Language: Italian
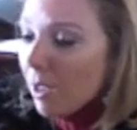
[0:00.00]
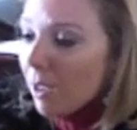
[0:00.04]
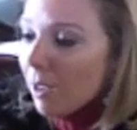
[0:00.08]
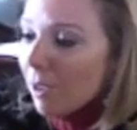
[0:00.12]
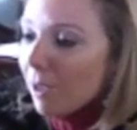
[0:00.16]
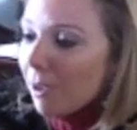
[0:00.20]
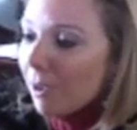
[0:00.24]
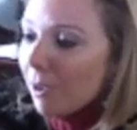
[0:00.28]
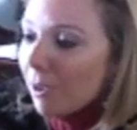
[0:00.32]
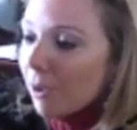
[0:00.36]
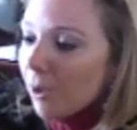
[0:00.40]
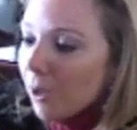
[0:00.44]

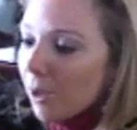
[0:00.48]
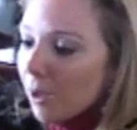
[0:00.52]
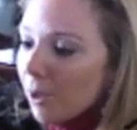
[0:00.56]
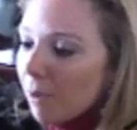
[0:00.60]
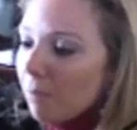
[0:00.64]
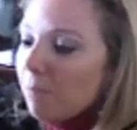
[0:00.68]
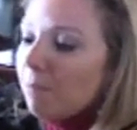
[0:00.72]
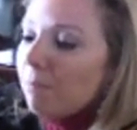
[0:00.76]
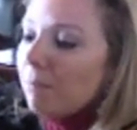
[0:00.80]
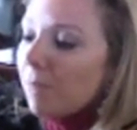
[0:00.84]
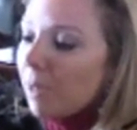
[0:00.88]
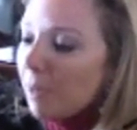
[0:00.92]

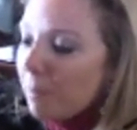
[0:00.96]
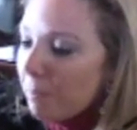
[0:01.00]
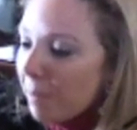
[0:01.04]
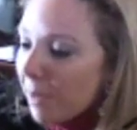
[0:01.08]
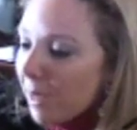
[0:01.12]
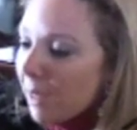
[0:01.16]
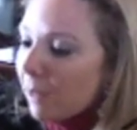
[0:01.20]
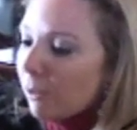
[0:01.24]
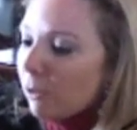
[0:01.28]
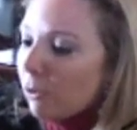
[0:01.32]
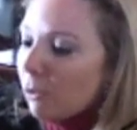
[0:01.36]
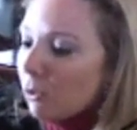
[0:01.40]
Eh,
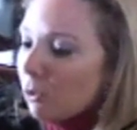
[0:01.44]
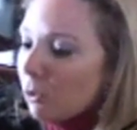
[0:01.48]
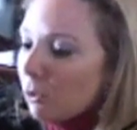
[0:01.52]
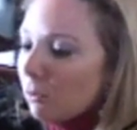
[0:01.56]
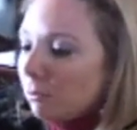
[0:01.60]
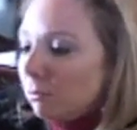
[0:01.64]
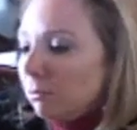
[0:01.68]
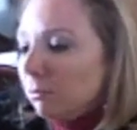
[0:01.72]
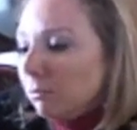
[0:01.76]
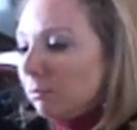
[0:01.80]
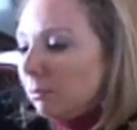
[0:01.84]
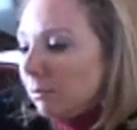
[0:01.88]

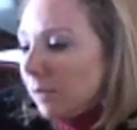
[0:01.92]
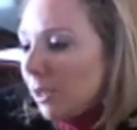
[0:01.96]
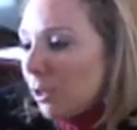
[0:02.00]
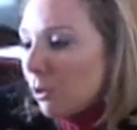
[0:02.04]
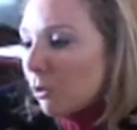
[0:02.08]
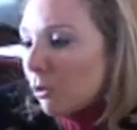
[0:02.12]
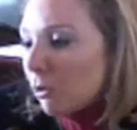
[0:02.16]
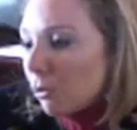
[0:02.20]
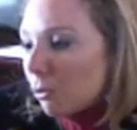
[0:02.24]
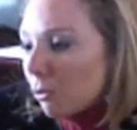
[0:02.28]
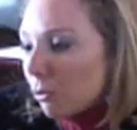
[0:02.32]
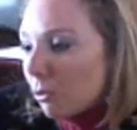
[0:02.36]
ripeto,
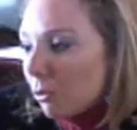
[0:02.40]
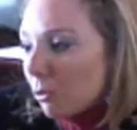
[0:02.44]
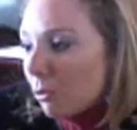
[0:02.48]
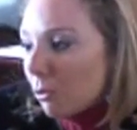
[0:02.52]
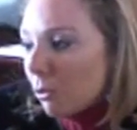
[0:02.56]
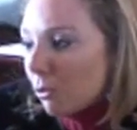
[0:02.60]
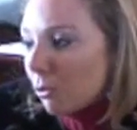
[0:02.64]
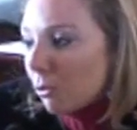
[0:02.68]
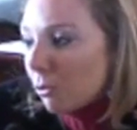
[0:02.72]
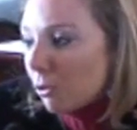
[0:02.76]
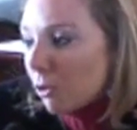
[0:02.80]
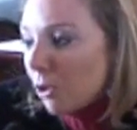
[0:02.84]
io sono
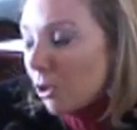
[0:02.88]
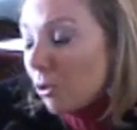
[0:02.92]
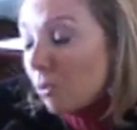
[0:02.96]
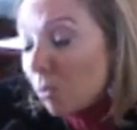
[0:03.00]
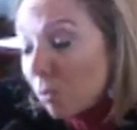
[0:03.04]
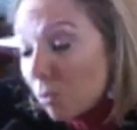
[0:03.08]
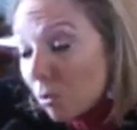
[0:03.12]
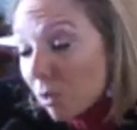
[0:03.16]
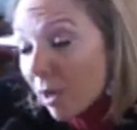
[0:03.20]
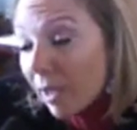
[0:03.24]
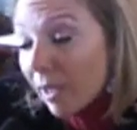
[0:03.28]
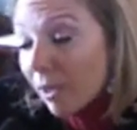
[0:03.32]
sono
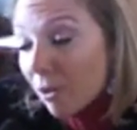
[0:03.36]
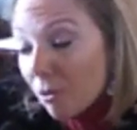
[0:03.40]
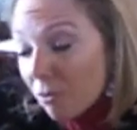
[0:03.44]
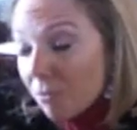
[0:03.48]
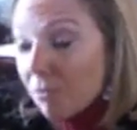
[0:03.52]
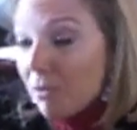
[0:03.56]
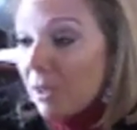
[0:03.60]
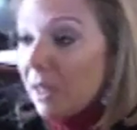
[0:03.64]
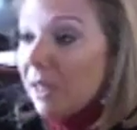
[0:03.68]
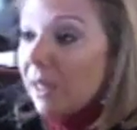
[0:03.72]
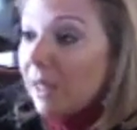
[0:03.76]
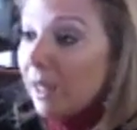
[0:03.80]
sicura e
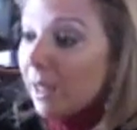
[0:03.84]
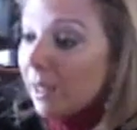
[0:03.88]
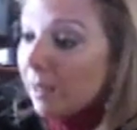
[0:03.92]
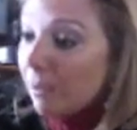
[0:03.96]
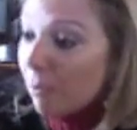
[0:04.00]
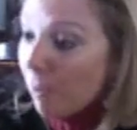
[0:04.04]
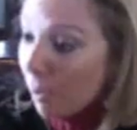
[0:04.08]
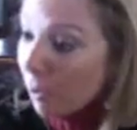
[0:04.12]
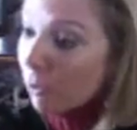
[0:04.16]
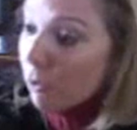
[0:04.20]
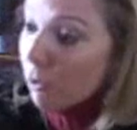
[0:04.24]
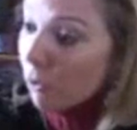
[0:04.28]
convinta
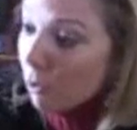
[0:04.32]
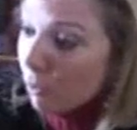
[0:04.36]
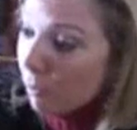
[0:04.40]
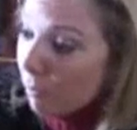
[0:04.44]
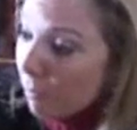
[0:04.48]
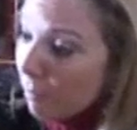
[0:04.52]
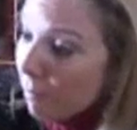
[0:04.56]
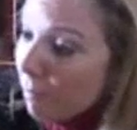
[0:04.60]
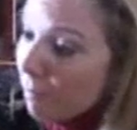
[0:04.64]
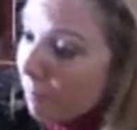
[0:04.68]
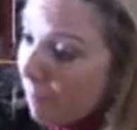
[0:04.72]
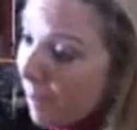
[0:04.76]

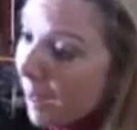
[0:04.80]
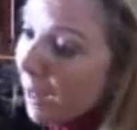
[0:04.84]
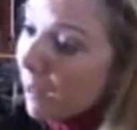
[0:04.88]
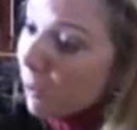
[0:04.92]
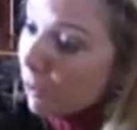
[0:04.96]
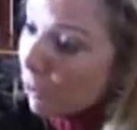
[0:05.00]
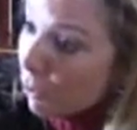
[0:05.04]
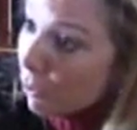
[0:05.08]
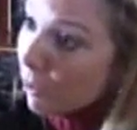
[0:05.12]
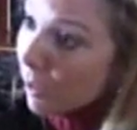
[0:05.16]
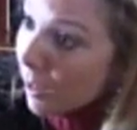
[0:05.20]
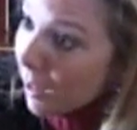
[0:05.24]
quando
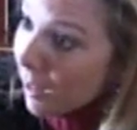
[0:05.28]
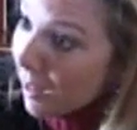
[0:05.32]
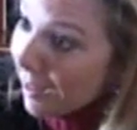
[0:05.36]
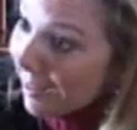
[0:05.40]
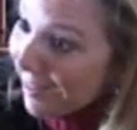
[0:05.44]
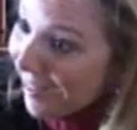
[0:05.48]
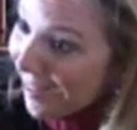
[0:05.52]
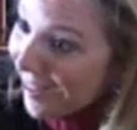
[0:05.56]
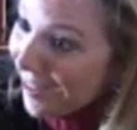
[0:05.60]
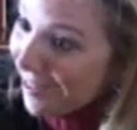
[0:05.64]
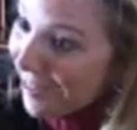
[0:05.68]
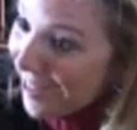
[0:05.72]
penso che,
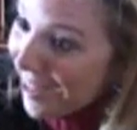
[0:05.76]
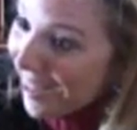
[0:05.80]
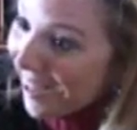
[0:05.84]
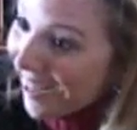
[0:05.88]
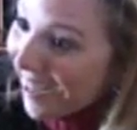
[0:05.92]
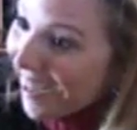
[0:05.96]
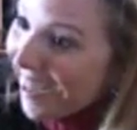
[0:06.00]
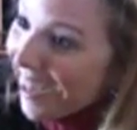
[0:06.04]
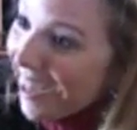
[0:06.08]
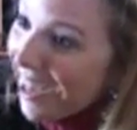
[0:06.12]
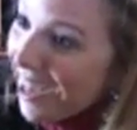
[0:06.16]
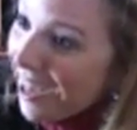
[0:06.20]
di
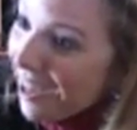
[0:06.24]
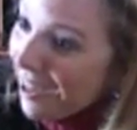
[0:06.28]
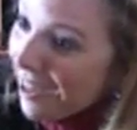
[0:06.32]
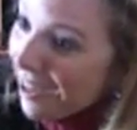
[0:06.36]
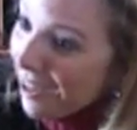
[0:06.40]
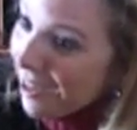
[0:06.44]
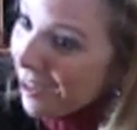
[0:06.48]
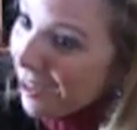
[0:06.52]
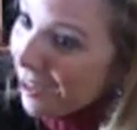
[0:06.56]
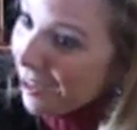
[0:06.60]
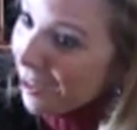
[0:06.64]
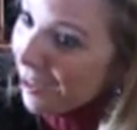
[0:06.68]
avere
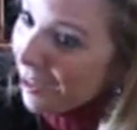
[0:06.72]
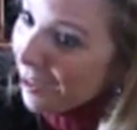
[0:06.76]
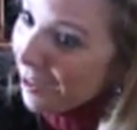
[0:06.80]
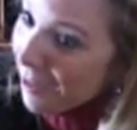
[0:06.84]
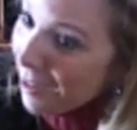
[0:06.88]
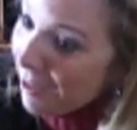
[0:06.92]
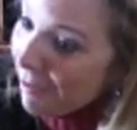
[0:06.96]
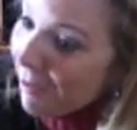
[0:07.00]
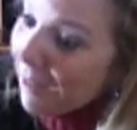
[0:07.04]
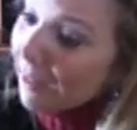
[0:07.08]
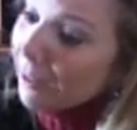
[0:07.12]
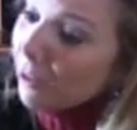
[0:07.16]

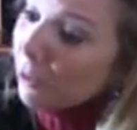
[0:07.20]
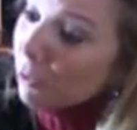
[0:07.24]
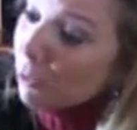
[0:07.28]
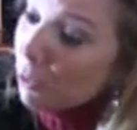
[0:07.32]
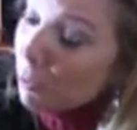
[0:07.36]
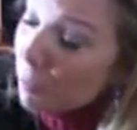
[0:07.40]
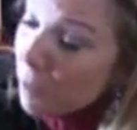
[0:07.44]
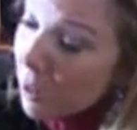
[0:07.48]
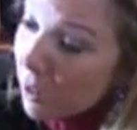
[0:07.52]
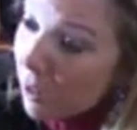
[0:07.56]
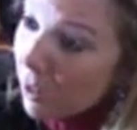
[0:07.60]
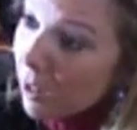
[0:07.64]
eh, davanti
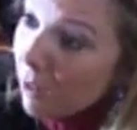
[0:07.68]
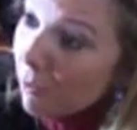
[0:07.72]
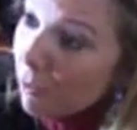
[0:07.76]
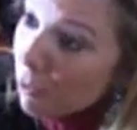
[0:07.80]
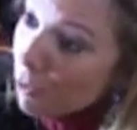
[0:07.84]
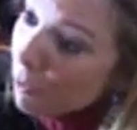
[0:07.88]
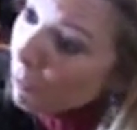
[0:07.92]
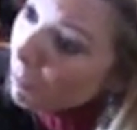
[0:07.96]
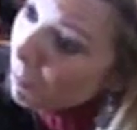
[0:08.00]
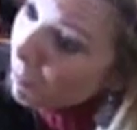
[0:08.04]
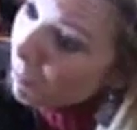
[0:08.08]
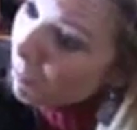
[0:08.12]
un
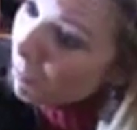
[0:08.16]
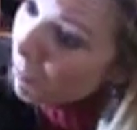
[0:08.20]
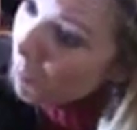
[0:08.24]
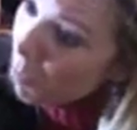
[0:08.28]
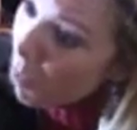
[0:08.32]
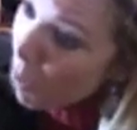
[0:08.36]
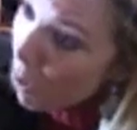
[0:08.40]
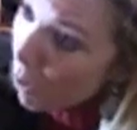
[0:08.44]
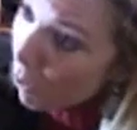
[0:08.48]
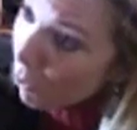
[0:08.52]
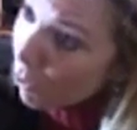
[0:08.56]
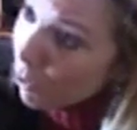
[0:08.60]
obiettivo
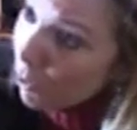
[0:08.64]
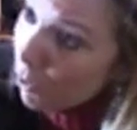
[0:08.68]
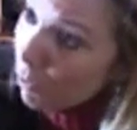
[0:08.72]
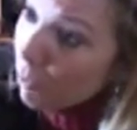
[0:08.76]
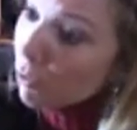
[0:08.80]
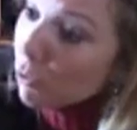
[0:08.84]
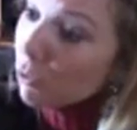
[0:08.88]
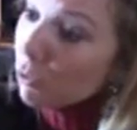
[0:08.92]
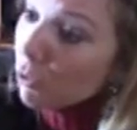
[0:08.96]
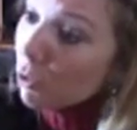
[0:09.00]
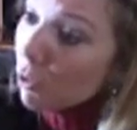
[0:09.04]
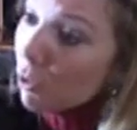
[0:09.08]
buono e di
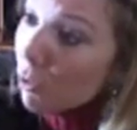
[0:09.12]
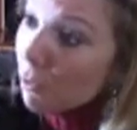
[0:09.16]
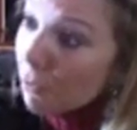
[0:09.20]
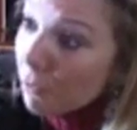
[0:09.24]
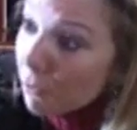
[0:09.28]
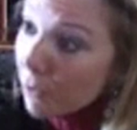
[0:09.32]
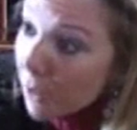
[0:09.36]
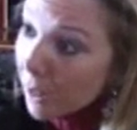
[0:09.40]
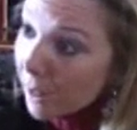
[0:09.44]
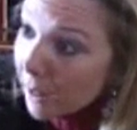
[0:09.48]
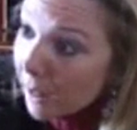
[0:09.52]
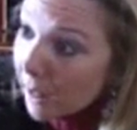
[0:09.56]
cui sono
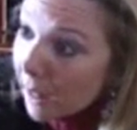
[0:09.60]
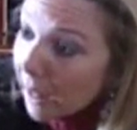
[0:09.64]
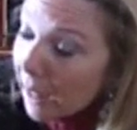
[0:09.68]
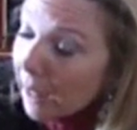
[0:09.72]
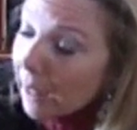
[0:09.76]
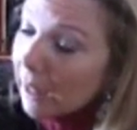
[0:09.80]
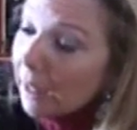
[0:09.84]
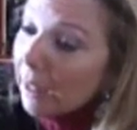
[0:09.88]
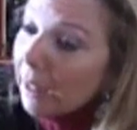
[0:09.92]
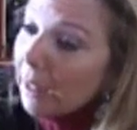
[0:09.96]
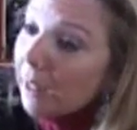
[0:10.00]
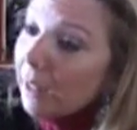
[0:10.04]

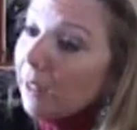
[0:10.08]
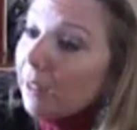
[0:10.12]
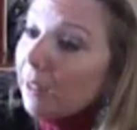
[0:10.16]
convinta